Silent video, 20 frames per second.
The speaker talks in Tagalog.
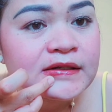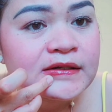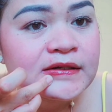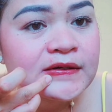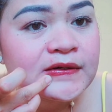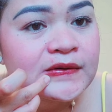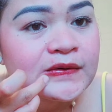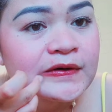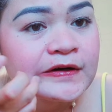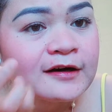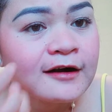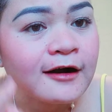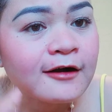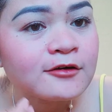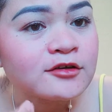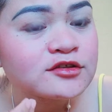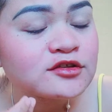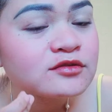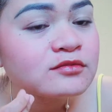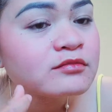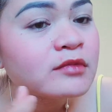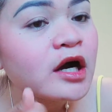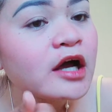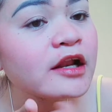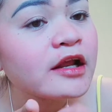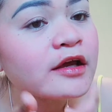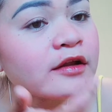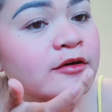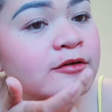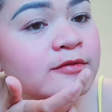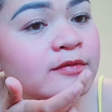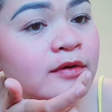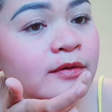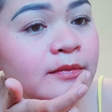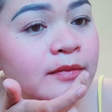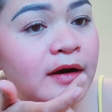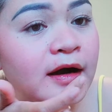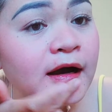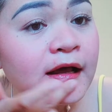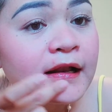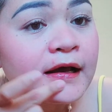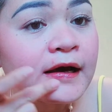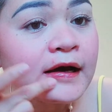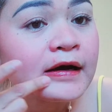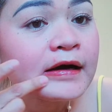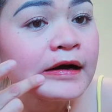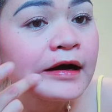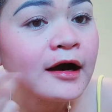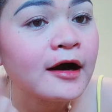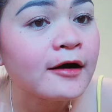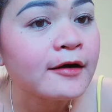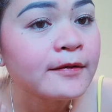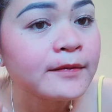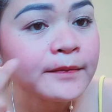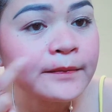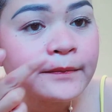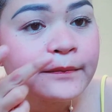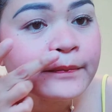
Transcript: kung ang ako yung bana yung mabana, um,